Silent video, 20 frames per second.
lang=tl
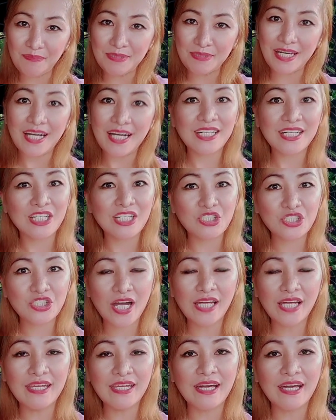sa aking
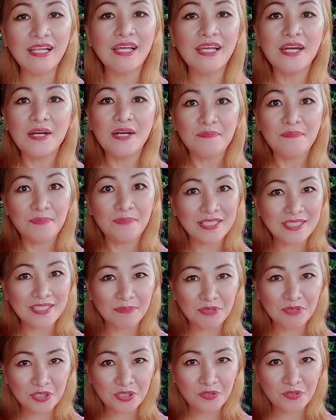channel,
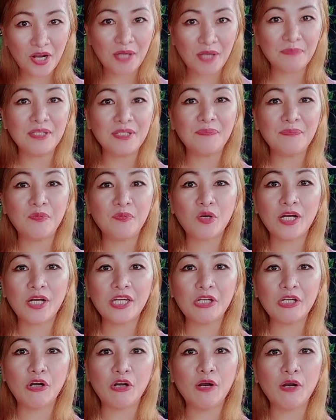mag-subscribe na po
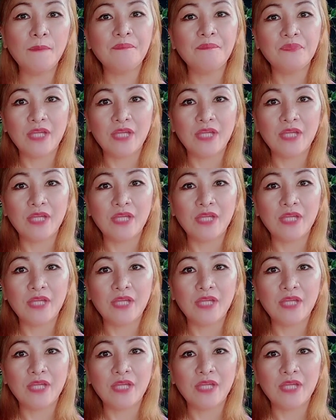kayo.